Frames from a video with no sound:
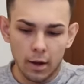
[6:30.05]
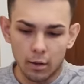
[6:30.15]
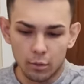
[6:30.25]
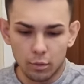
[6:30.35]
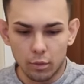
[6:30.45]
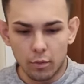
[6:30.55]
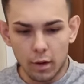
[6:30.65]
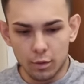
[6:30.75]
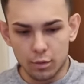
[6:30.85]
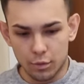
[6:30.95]
А вот тут
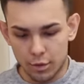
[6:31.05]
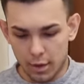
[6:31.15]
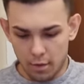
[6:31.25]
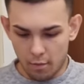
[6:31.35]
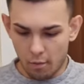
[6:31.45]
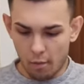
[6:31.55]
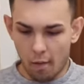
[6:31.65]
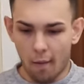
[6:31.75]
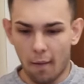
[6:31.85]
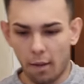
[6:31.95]
два кусочка.
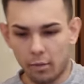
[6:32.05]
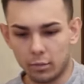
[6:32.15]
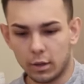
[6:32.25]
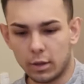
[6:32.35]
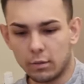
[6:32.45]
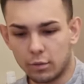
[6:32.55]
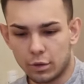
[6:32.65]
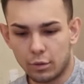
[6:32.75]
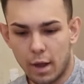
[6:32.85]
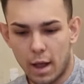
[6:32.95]
Ага, вот это вот
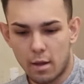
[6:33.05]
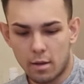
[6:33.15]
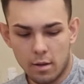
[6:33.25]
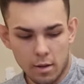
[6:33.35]
сюда.